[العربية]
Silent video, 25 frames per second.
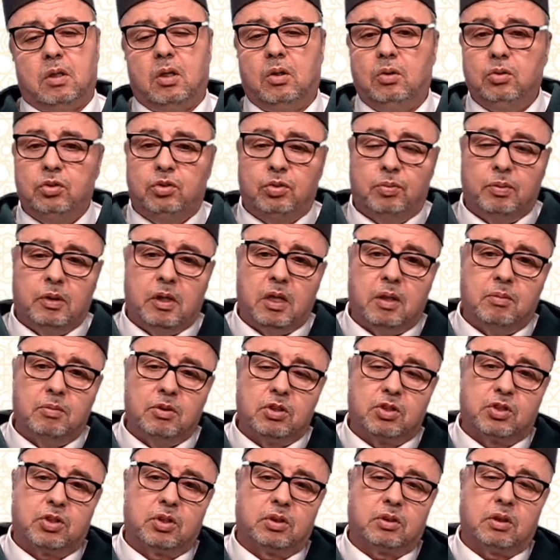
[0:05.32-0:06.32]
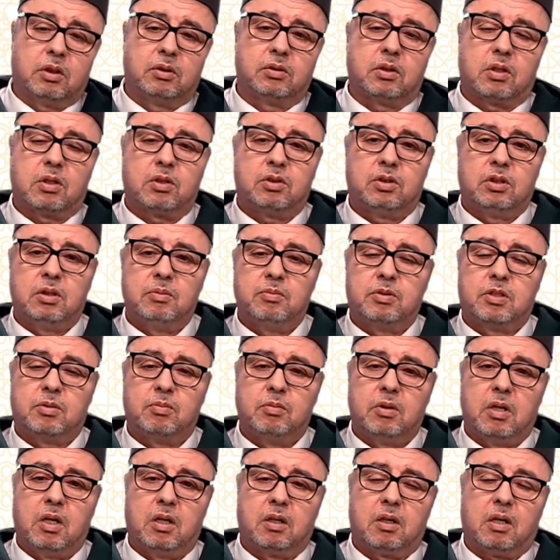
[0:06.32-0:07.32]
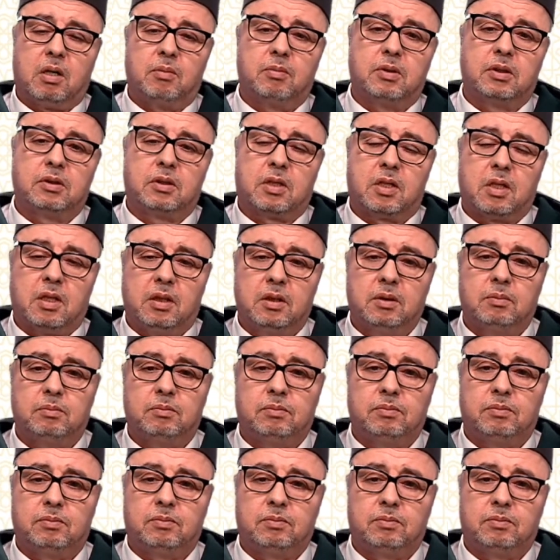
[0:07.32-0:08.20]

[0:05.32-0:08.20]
أعوذ بالله من الشيطان الرجيم بسم الله الرحمن الرحيم